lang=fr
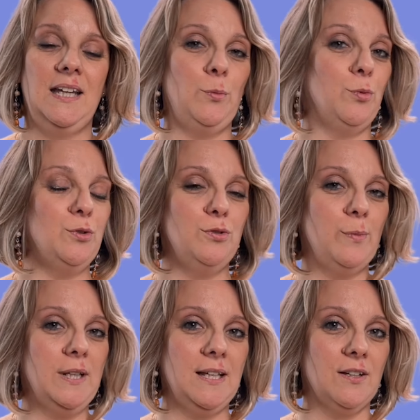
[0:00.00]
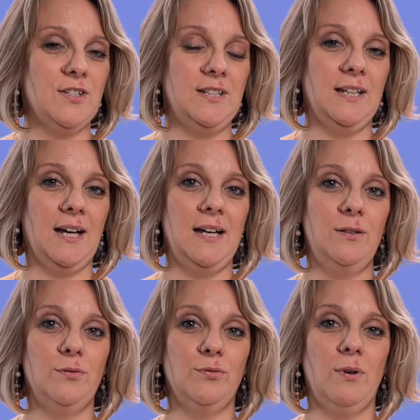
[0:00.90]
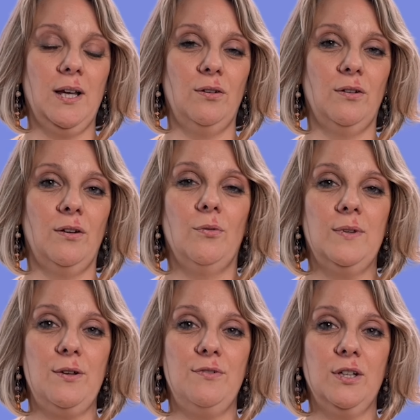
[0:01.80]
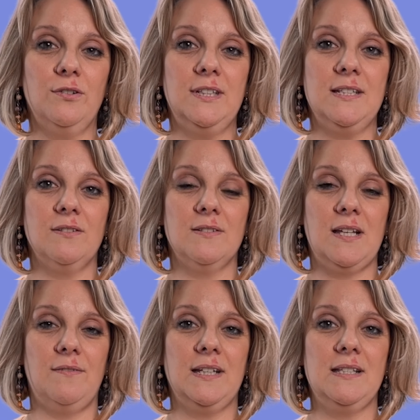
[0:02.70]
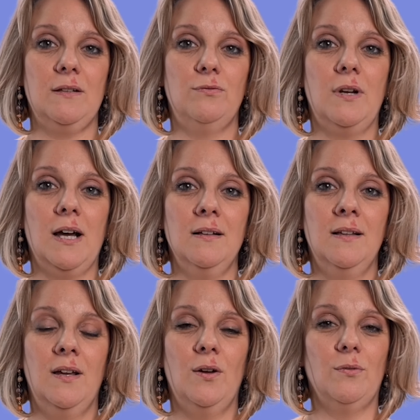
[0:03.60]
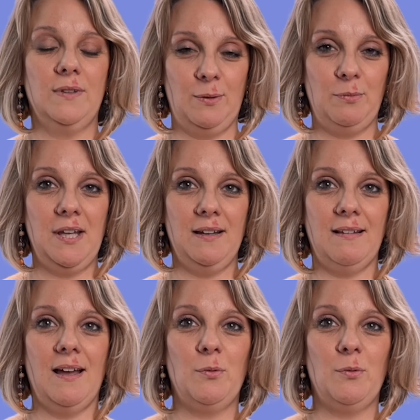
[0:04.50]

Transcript: Et puis d'une manière générale, une fois qu'on a fait connaissance avec sa doula, on aime bien être